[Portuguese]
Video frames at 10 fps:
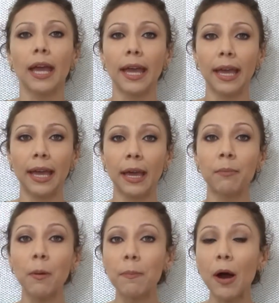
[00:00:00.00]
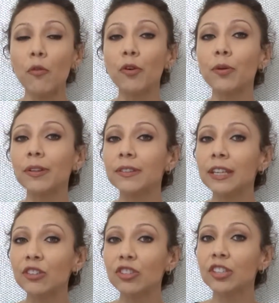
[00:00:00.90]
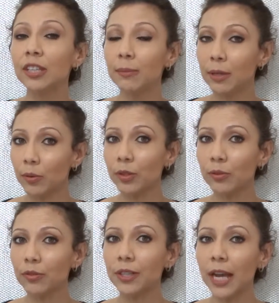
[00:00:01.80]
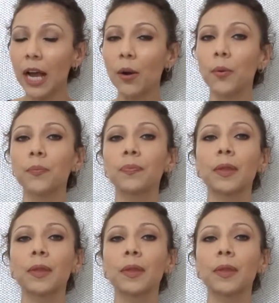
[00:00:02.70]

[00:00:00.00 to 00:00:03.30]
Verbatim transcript: É, Bhopal foi um acidente químico industrial.